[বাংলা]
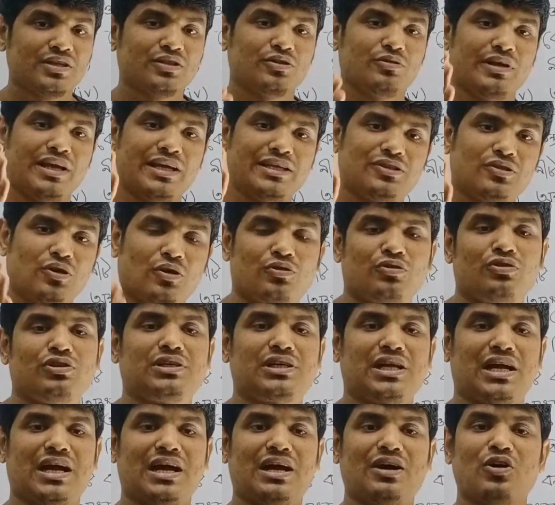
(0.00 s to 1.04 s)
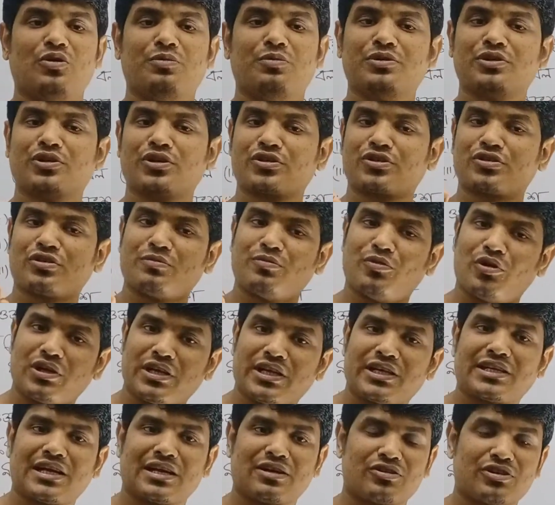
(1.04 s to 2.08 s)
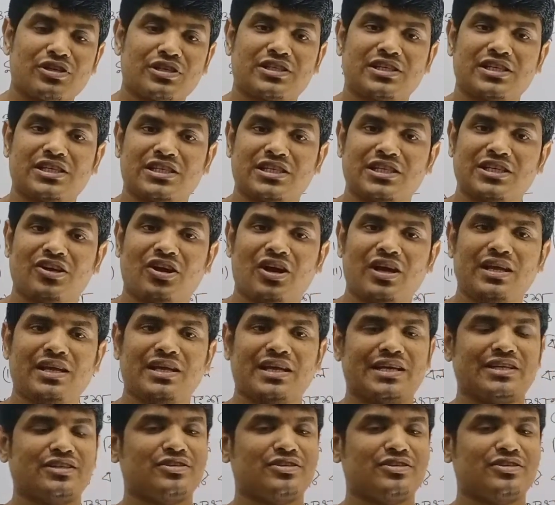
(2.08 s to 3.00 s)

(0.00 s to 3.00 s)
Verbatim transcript: তো এই তরণটা অভিকর্ষ বলের কারণে সৃষ্টি হয়